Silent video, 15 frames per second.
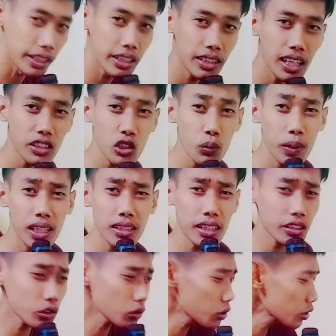kita coba
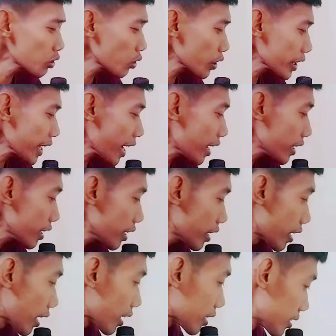tes untuk
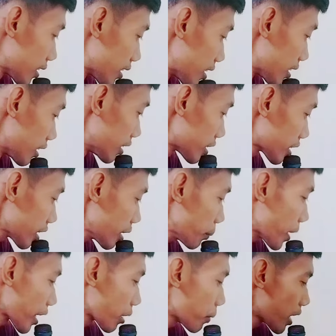nyanyi ya di
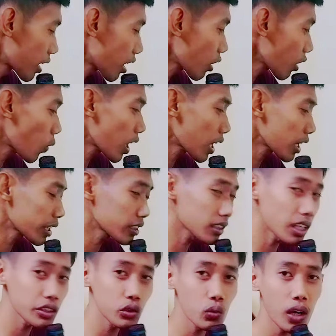sini bagaimana
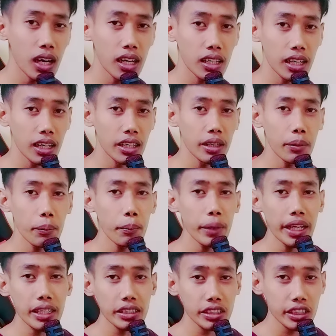kualitas suara dari
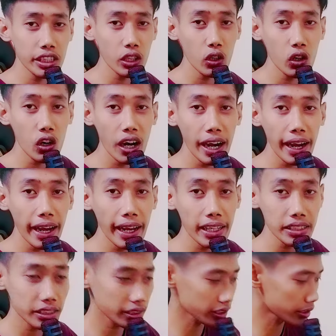Mixio
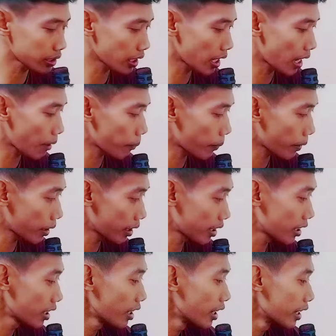S8
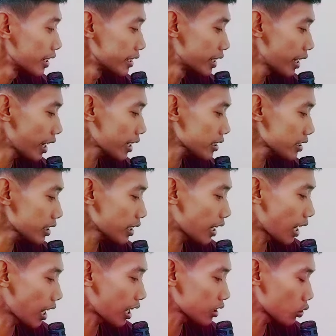eh,
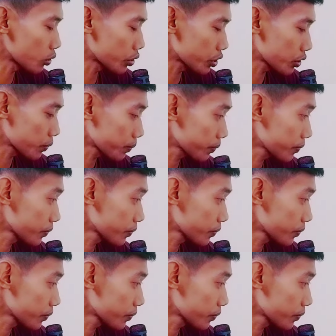GS300